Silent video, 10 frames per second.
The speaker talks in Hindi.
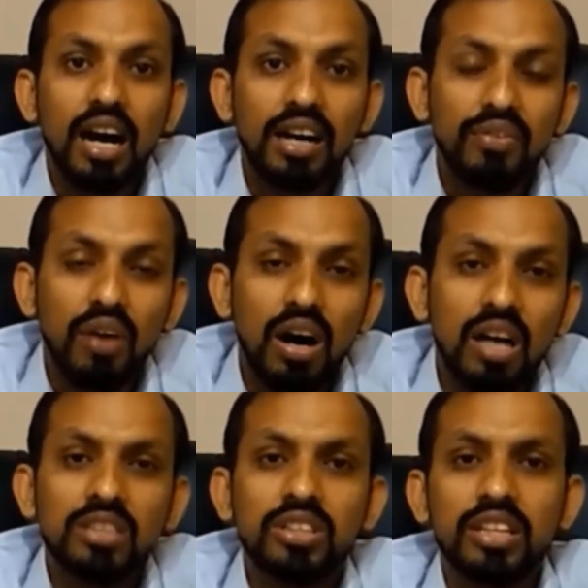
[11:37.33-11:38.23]

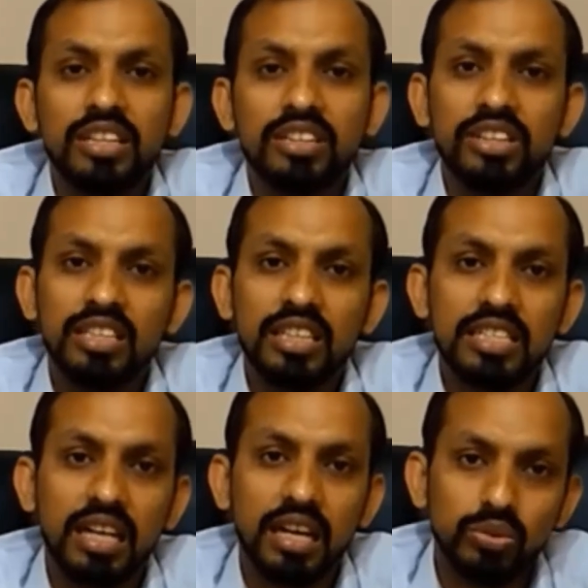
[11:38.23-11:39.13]
एडवांस्ड कंट्रीज़ के
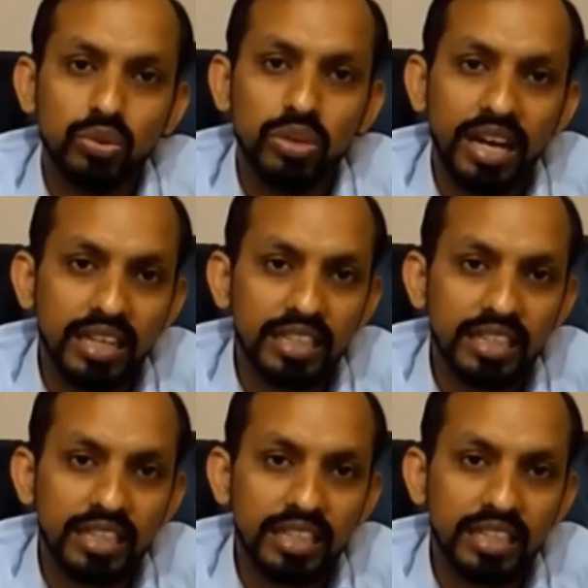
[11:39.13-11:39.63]
साथ जो है